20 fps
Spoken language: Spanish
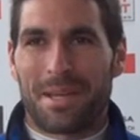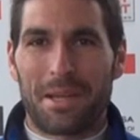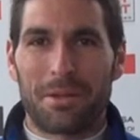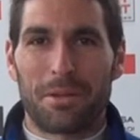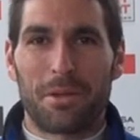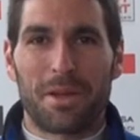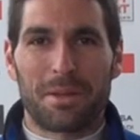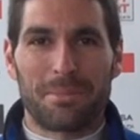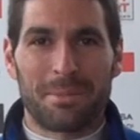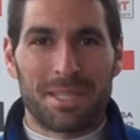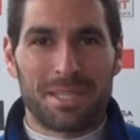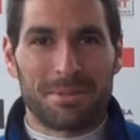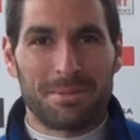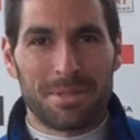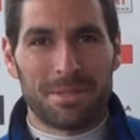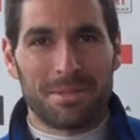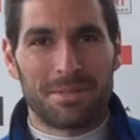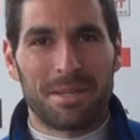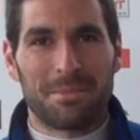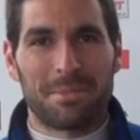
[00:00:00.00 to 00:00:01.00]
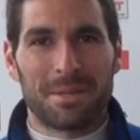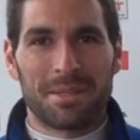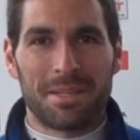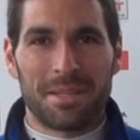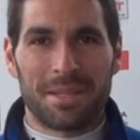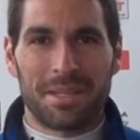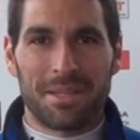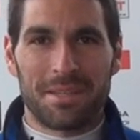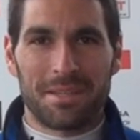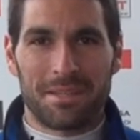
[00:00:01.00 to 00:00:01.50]
para que conozcáis más
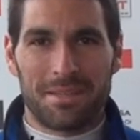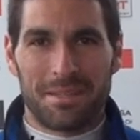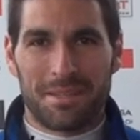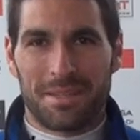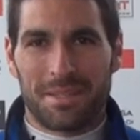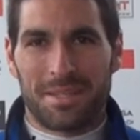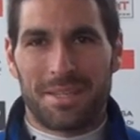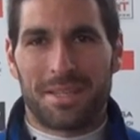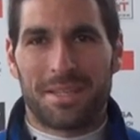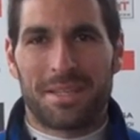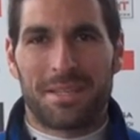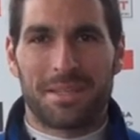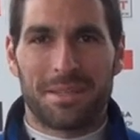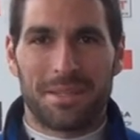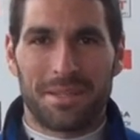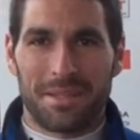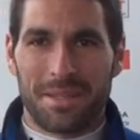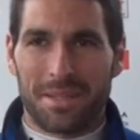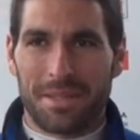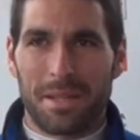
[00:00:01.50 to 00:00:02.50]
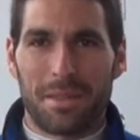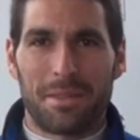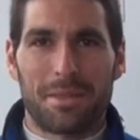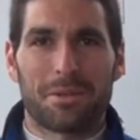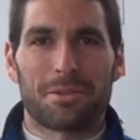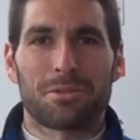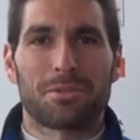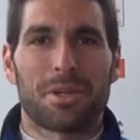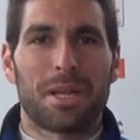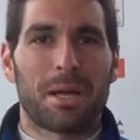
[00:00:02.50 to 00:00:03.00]
personalmente y nada, y
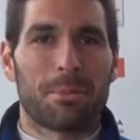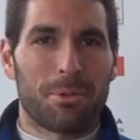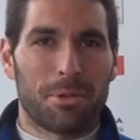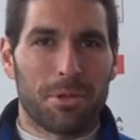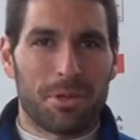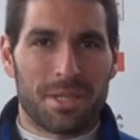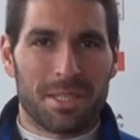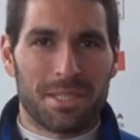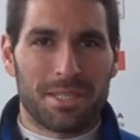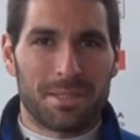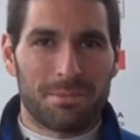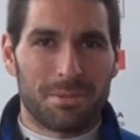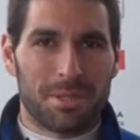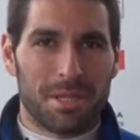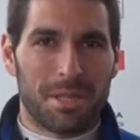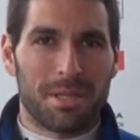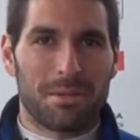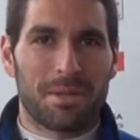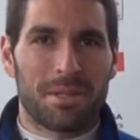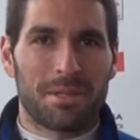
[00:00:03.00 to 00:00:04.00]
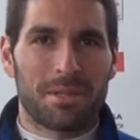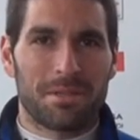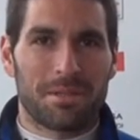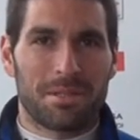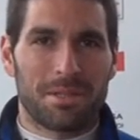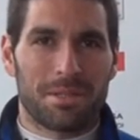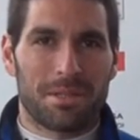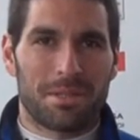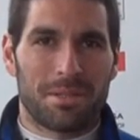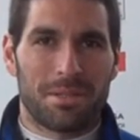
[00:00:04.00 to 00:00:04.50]
agradeceros todo el apoyo que estamos
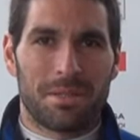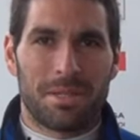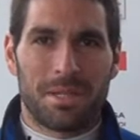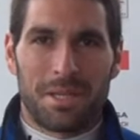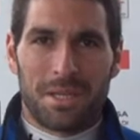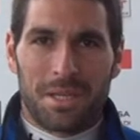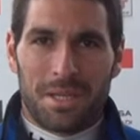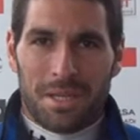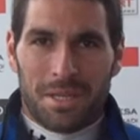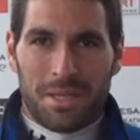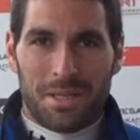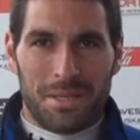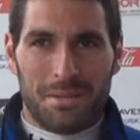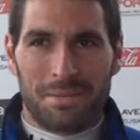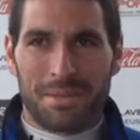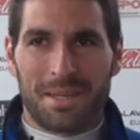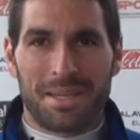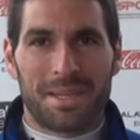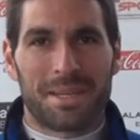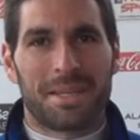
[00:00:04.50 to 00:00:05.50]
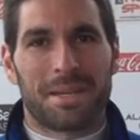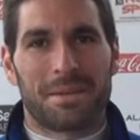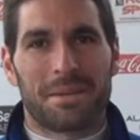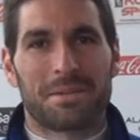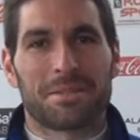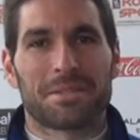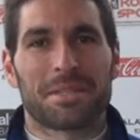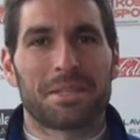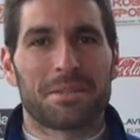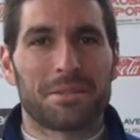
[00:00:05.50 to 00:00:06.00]
recibiendo y y venga, y a
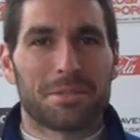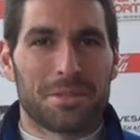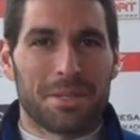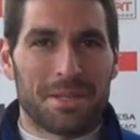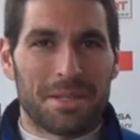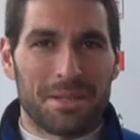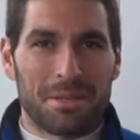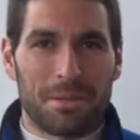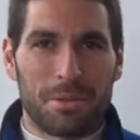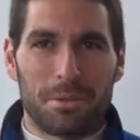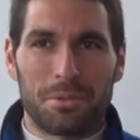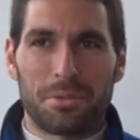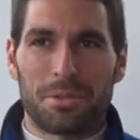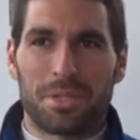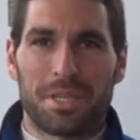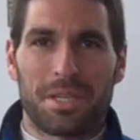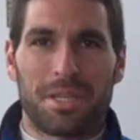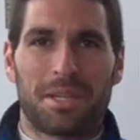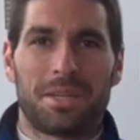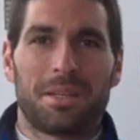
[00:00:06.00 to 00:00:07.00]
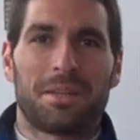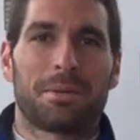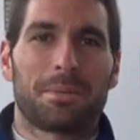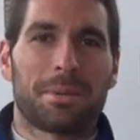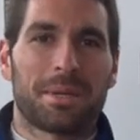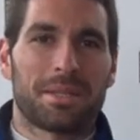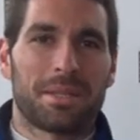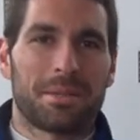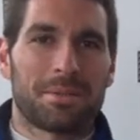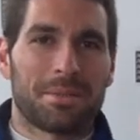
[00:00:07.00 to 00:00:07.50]
conseguir todos juntos el
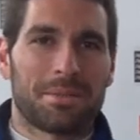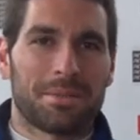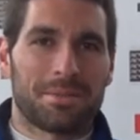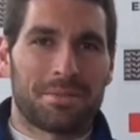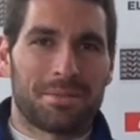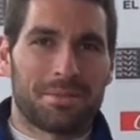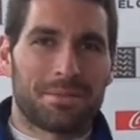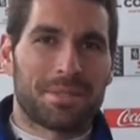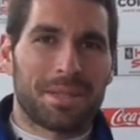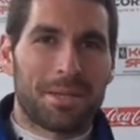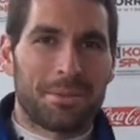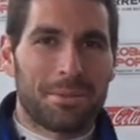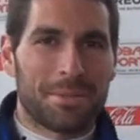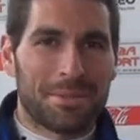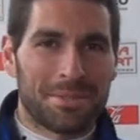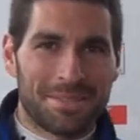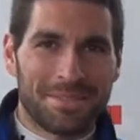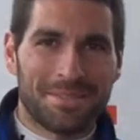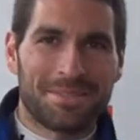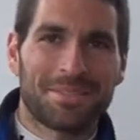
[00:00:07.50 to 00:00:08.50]
objetivo. Un saludo.